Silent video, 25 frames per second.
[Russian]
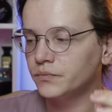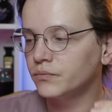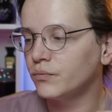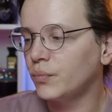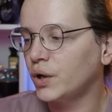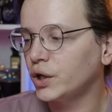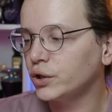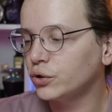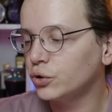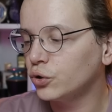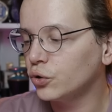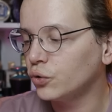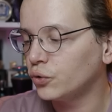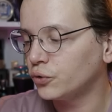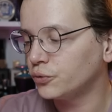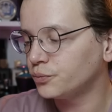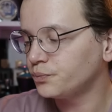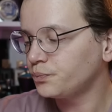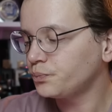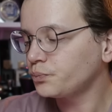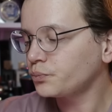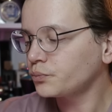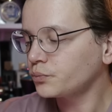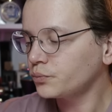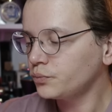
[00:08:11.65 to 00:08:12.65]

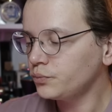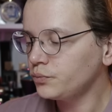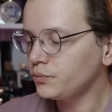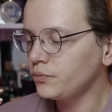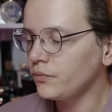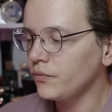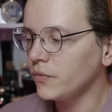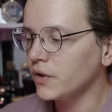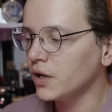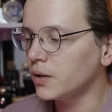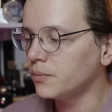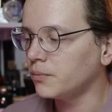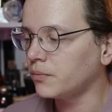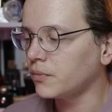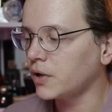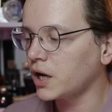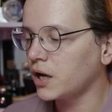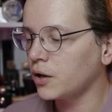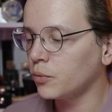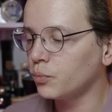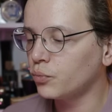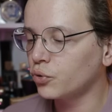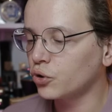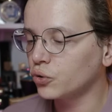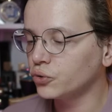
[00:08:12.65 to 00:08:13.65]
Потом
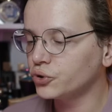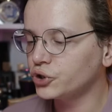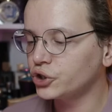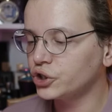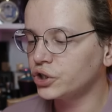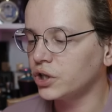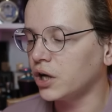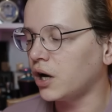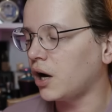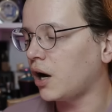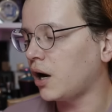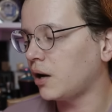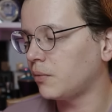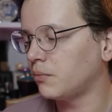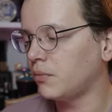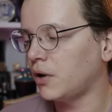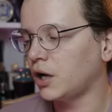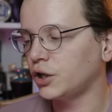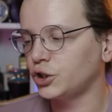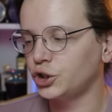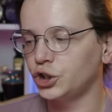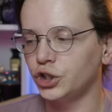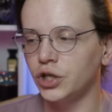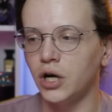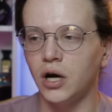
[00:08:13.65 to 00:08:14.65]
моя просто
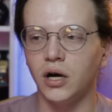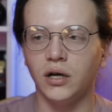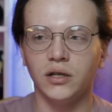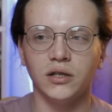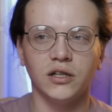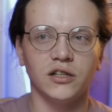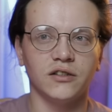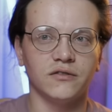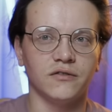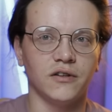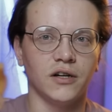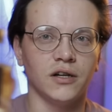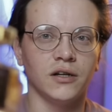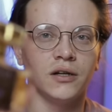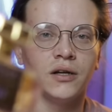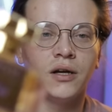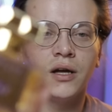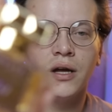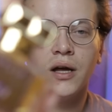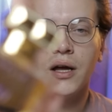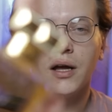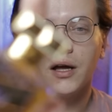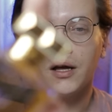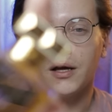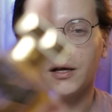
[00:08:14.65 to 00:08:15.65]
обожалова.
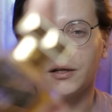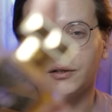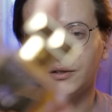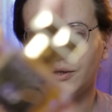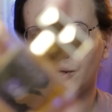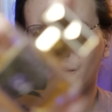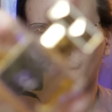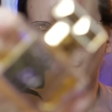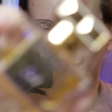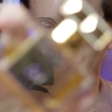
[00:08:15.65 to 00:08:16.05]
Это